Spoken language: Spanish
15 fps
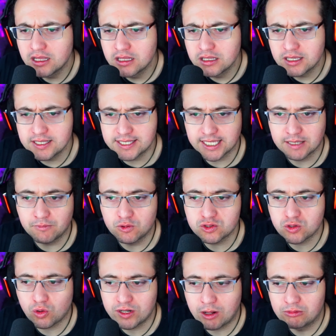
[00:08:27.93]
Y seguimos
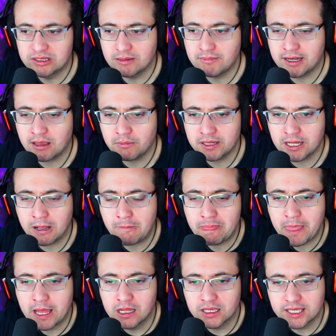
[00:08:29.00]
con la última lámina
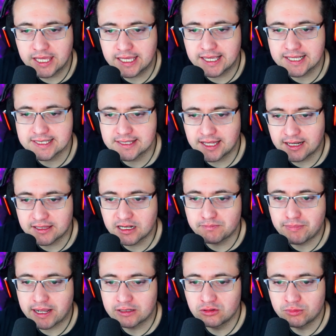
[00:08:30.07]
Kickstarter
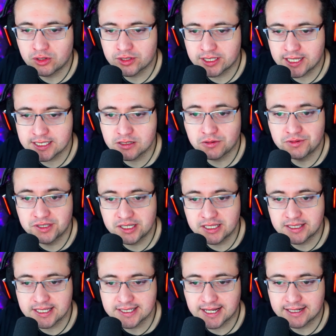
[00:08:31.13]
Pack número 3 contiene
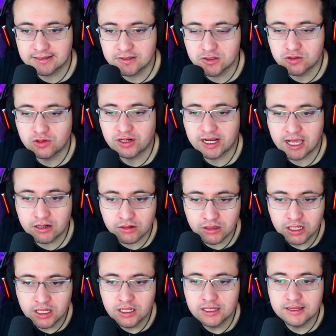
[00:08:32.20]
tres cartas de oro raro
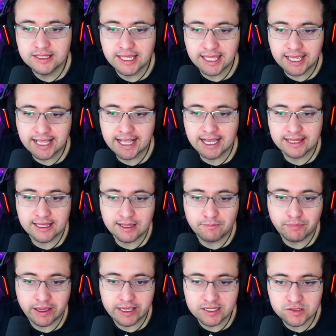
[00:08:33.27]
de cada
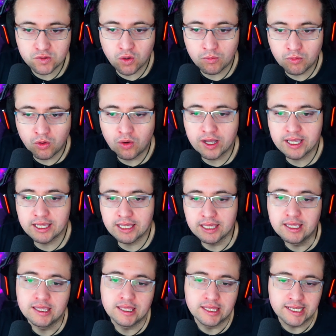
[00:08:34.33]
país como eh,
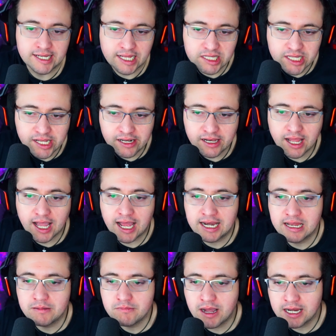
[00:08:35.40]
Inglaterra,
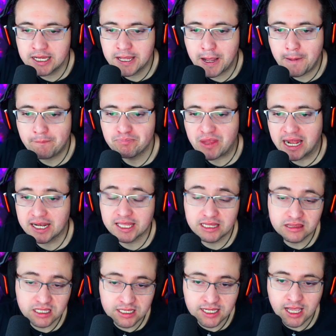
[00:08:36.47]
Alemania,
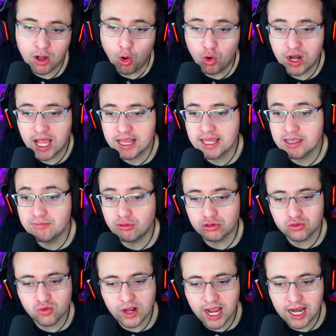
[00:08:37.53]
Argentina, Holanda y
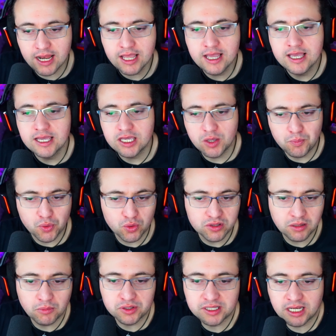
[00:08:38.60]
Portugal. Y por
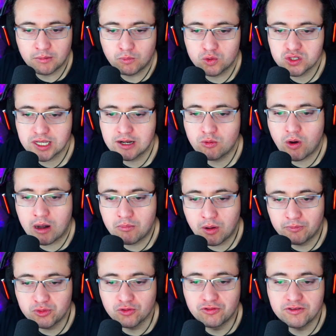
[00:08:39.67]
último tenemos el Warm Up
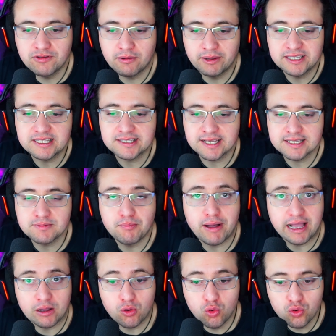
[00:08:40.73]
to FIFA 23 Pack
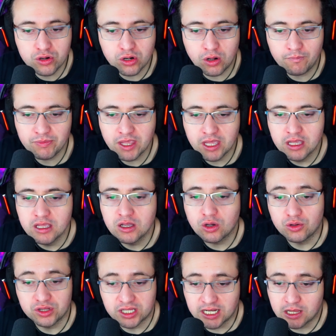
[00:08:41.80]
1.
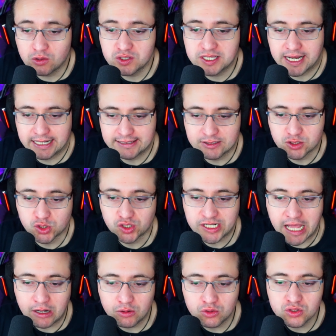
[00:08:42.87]
Contiene dos cartas de oro
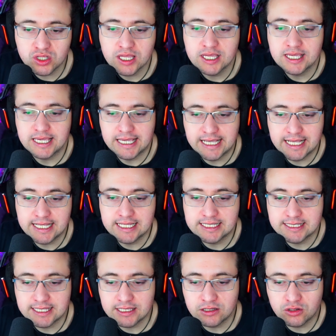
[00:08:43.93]
raros y
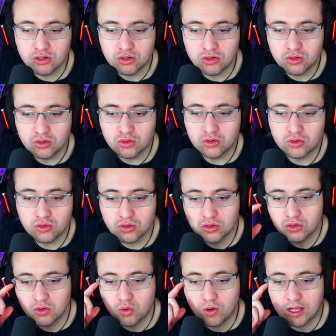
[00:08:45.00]
cinco,
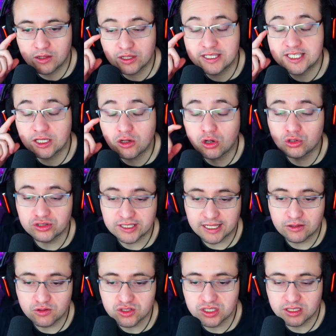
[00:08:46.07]
cinco
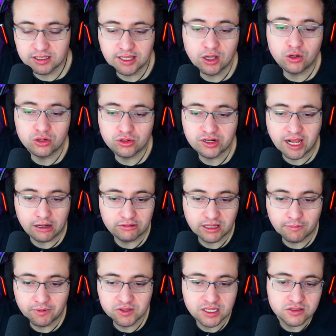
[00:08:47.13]
contratos de oro raro
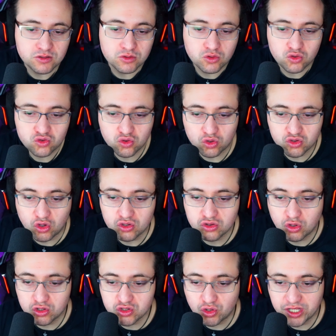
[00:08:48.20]
también. O sea, son dos, dos,
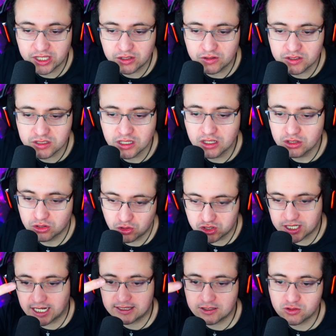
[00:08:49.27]
dos doritos, dos
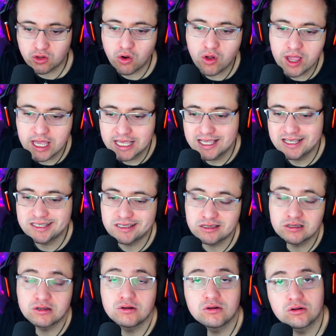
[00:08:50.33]
cartas de oro y
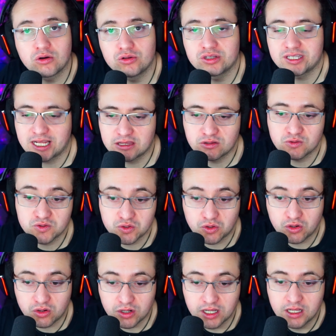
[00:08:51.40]
cinco contratos de
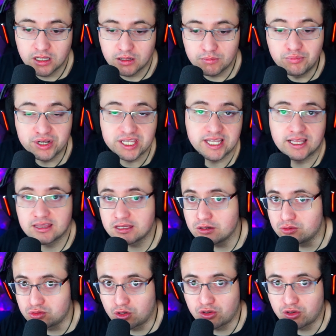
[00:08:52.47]
oro brillante oro